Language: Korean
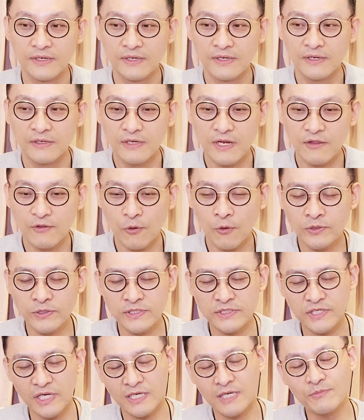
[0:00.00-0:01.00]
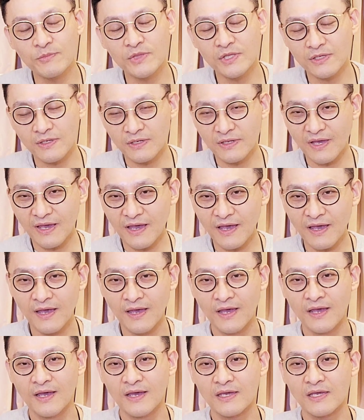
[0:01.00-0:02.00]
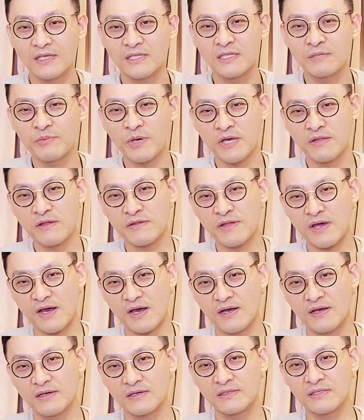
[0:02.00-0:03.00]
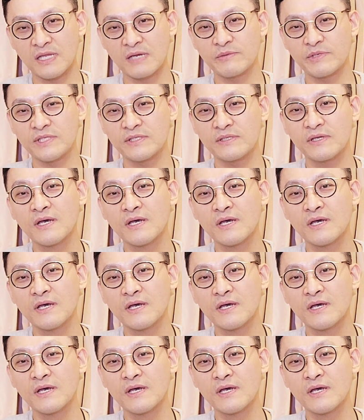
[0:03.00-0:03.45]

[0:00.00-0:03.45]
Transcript: 그래서 혼자 힘들게 이 디파이 세상, 그 다음에